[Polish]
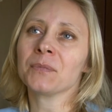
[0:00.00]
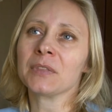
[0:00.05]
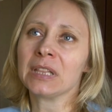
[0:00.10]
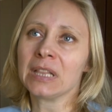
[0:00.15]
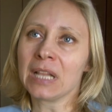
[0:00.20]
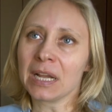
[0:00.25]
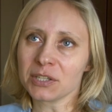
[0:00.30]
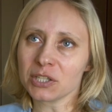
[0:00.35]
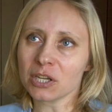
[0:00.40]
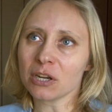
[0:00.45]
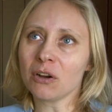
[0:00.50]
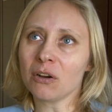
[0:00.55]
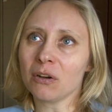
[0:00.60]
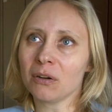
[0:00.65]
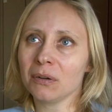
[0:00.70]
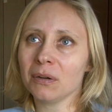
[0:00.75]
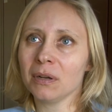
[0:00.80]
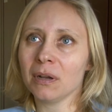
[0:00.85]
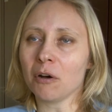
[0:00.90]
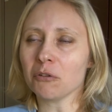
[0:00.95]

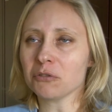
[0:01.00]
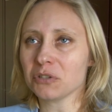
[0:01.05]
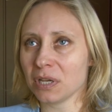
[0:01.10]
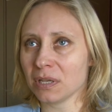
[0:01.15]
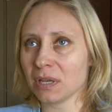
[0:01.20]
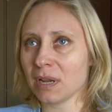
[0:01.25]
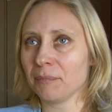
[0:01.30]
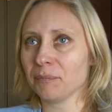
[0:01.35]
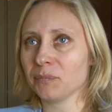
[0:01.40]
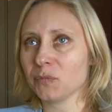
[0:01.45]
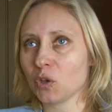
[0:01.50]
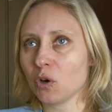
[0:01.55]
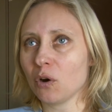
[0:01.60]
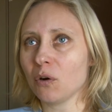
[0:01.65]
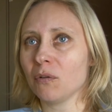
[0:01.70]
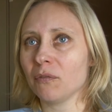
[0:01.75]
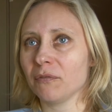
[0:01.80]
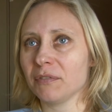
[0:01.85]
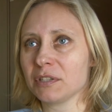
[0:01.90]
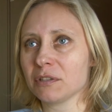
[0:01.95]
Dlaczego oceniam
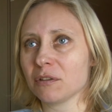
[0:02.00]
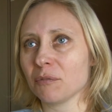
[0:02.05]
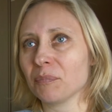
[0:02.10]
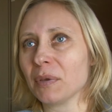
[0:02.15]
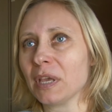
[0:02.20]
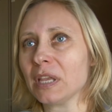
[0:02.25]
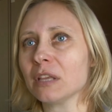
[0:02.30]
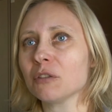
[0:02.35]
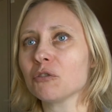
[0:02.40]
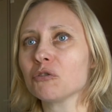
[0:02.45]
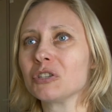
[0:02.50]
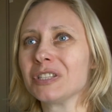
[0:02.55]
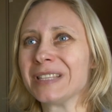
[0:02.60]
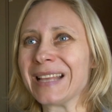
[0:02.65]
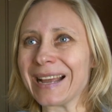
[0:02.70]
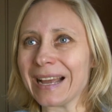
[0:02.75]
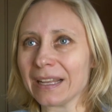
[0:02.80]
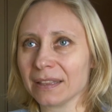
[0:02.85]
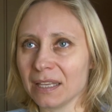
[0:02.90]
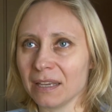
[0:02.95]
to wystąpienie dość
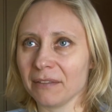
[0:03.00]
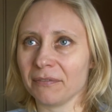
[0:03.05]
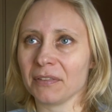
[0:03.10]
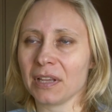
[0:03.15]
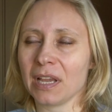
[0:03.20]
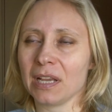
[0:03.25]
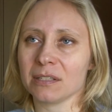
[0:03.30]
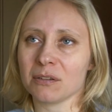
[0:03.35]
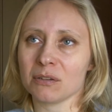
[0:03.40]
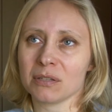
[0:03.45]
negatywnie?